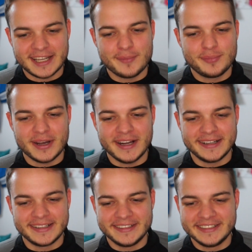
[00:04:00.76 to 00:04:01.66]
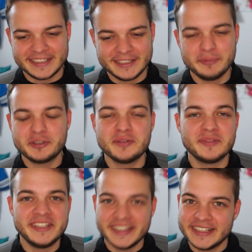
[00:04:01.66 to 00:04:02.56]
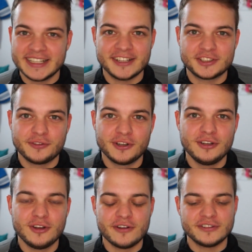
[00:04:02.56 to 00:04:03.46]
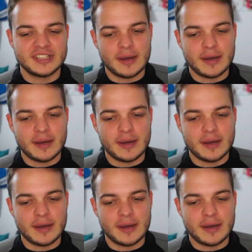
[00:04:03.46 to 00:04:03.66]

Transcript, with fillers: habe, äh, kriegen wir bestimmt eine dicke Klatsche von den Dolphins.